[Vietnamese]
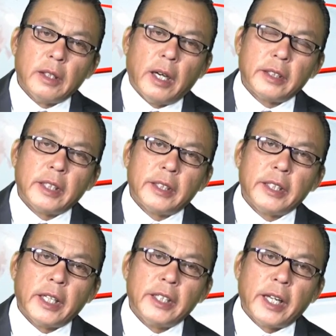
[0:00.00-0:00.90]
ở trên thế
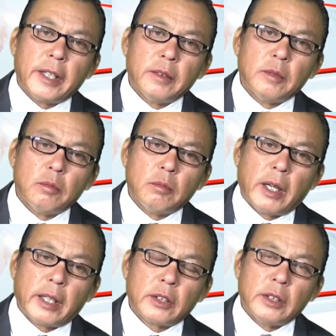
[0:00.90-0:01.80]
giới này
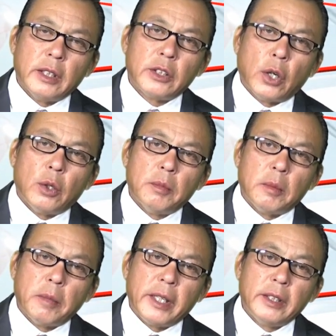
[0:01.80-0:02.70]
mà những chỗ mà
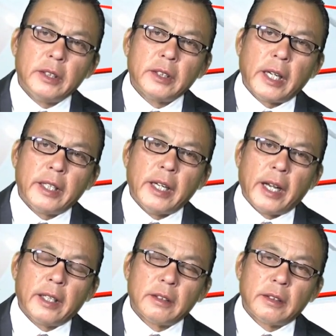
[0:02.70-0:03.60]
Mỹ trước đây
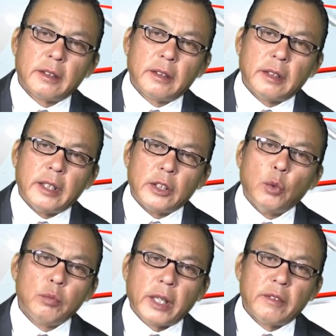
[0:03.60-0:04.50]
đã từng
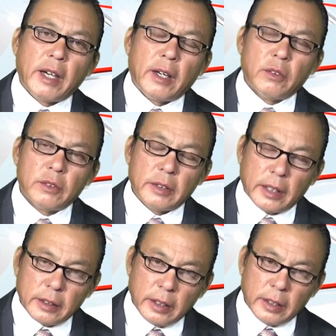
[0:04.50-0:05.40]
nhúng tay vào,
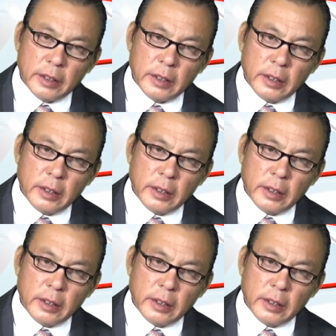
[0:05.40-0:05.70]
đã từng